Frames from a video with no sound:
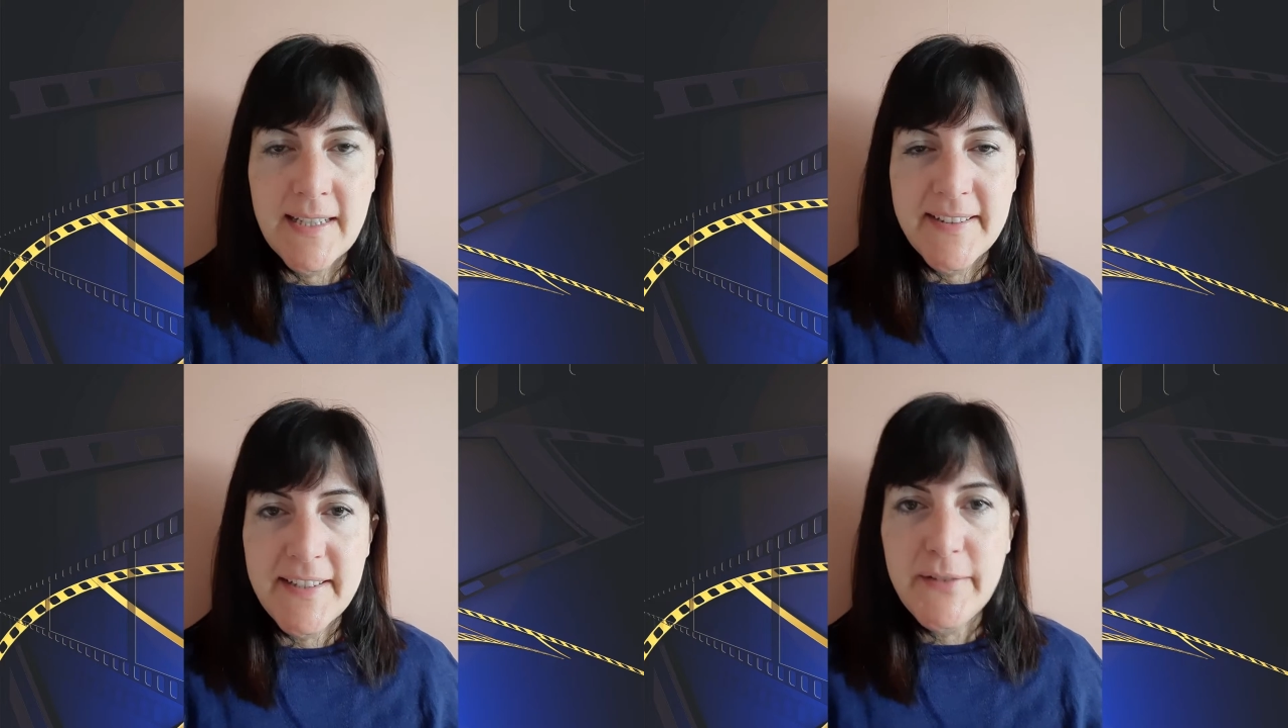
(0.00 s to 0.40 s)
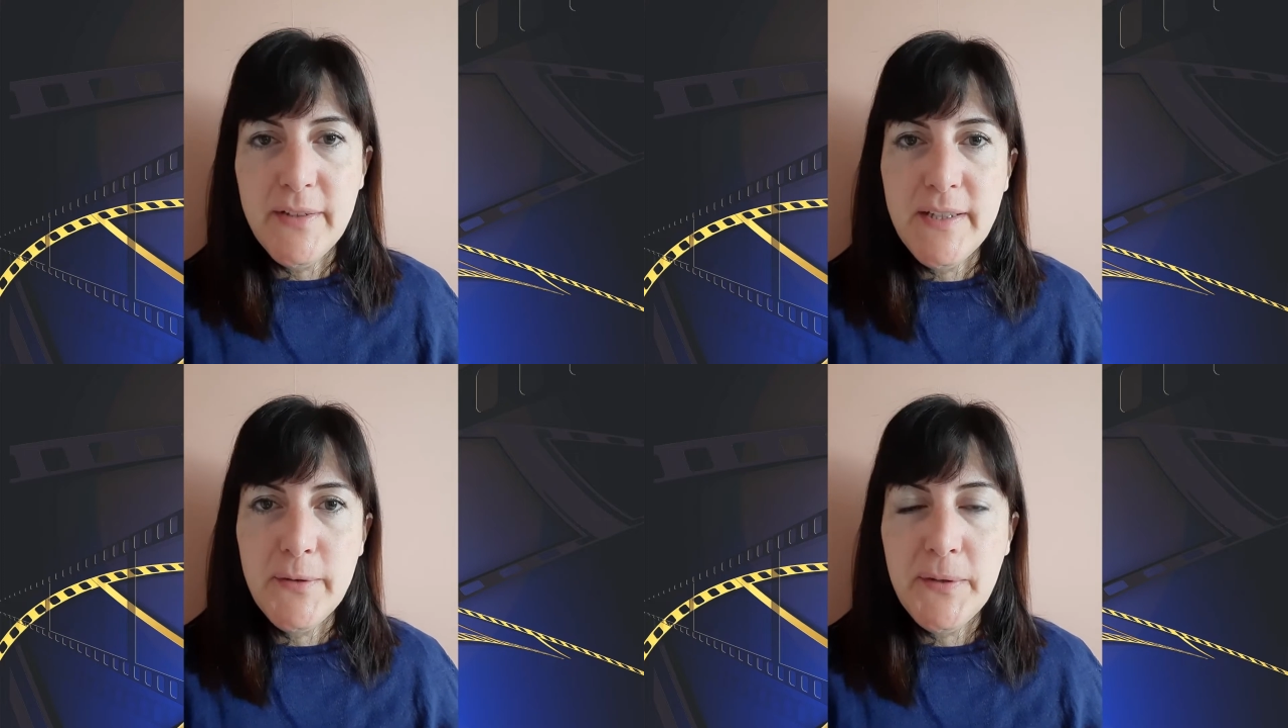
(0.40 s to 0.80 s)
Cette
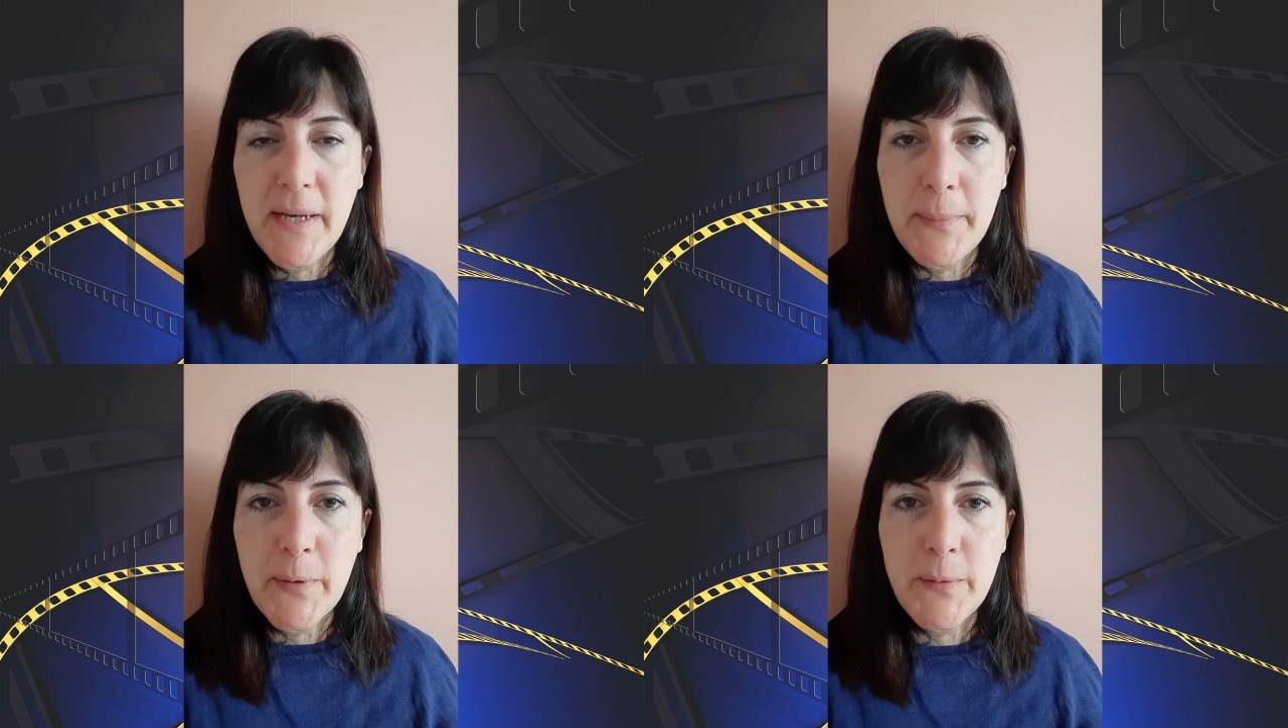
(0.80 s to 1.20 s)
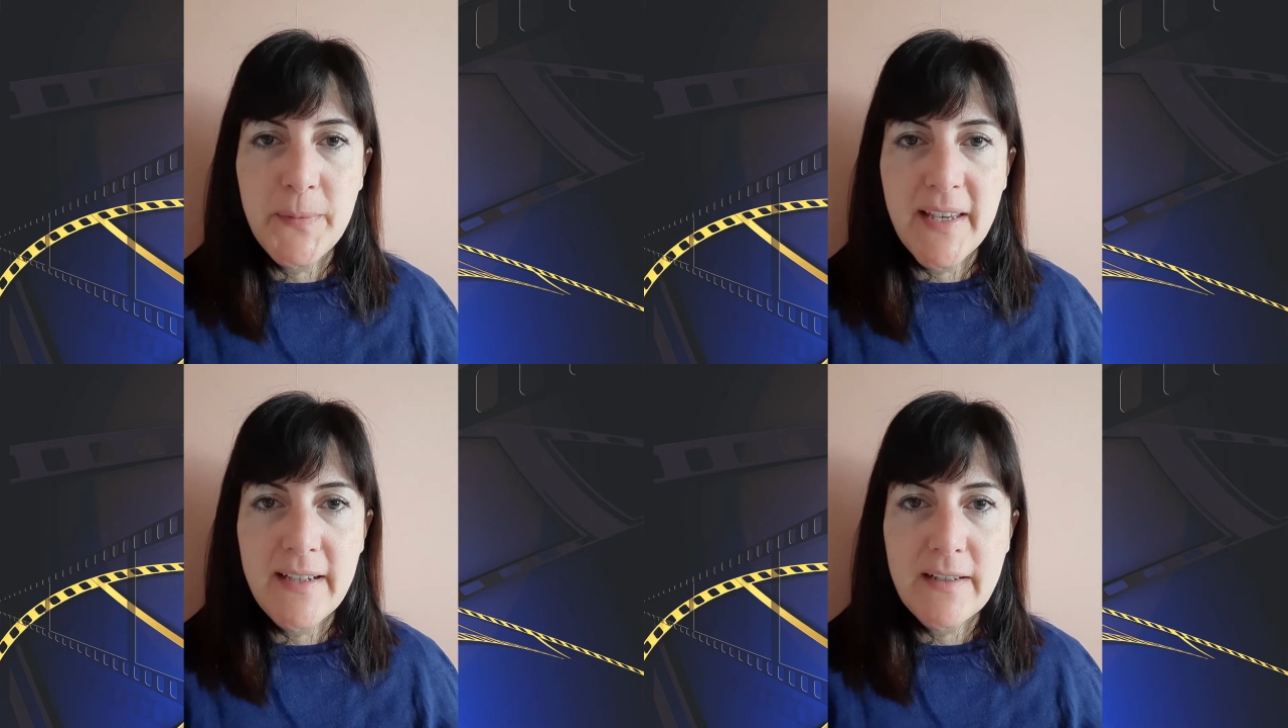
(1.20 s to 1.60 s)
vidéo est la
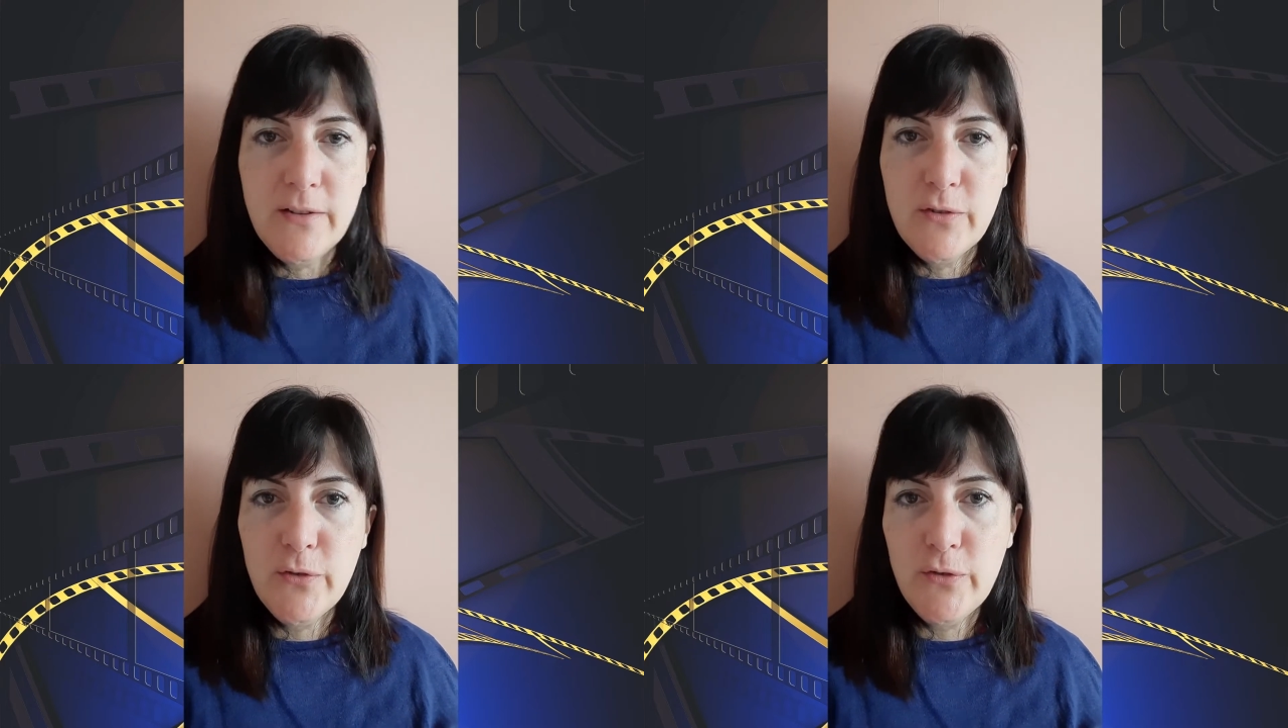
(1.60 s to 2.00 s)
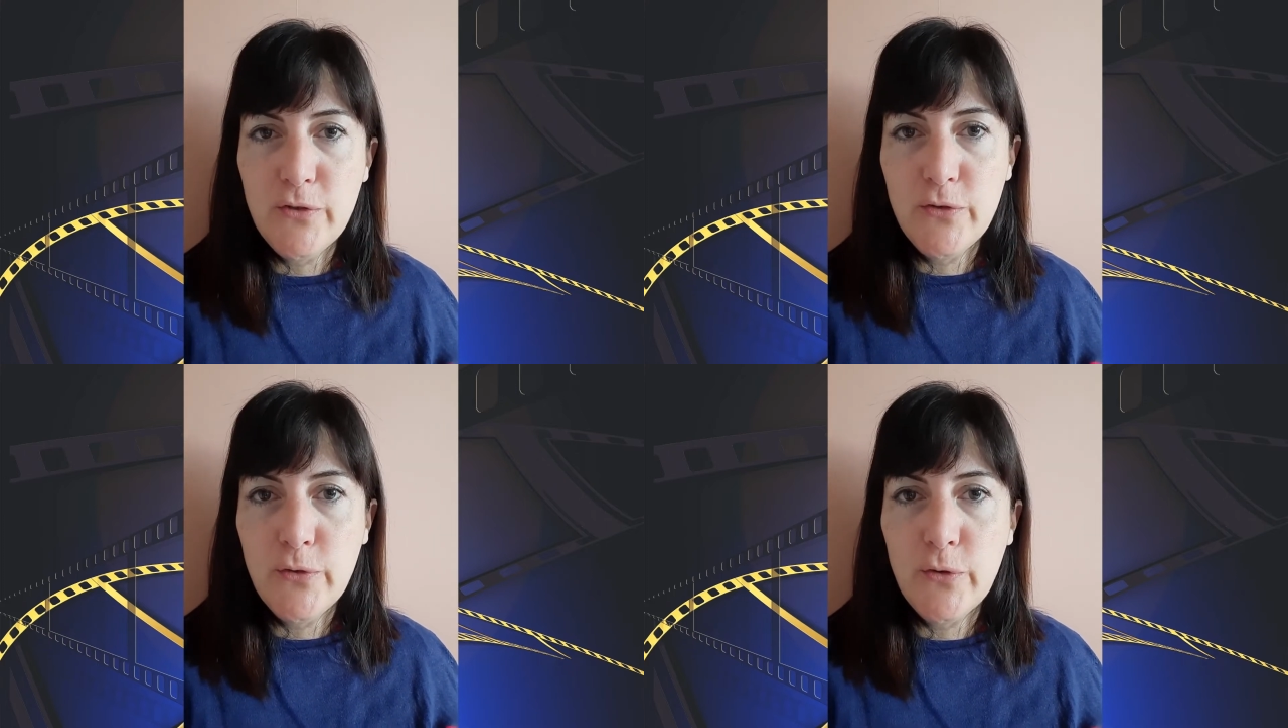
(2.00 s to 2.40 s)
première,
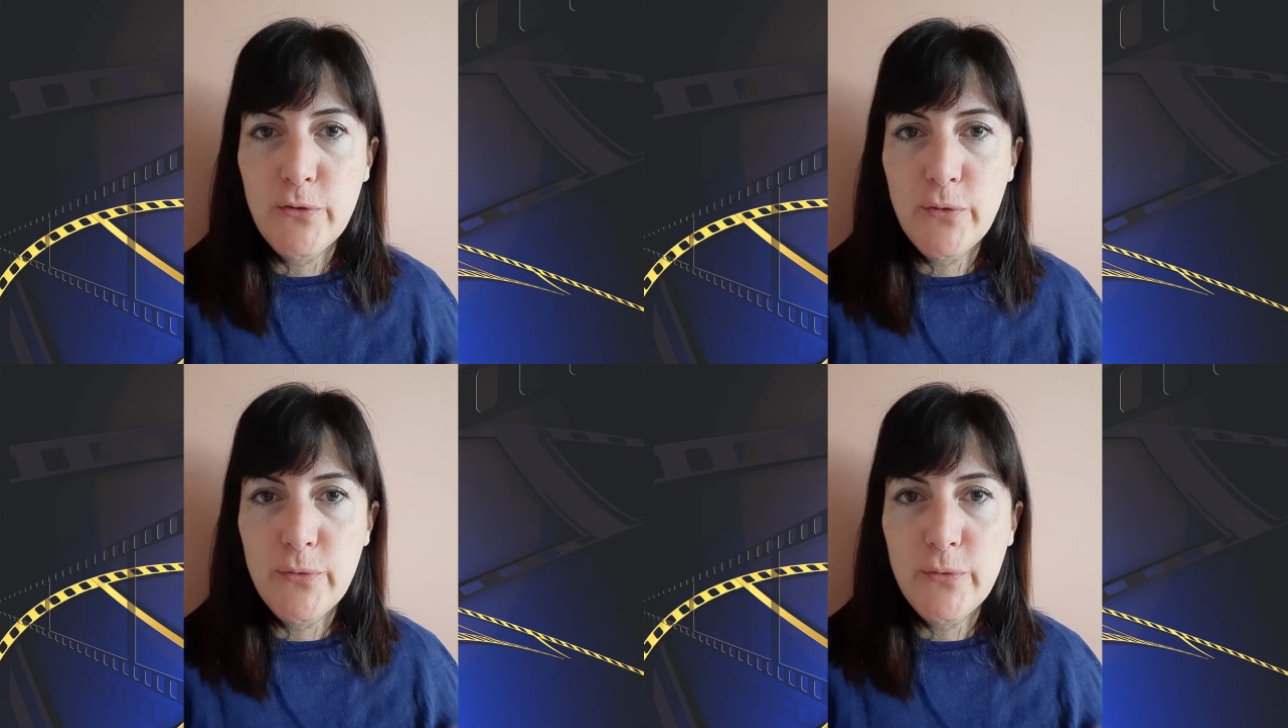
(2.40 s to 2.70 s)
je compte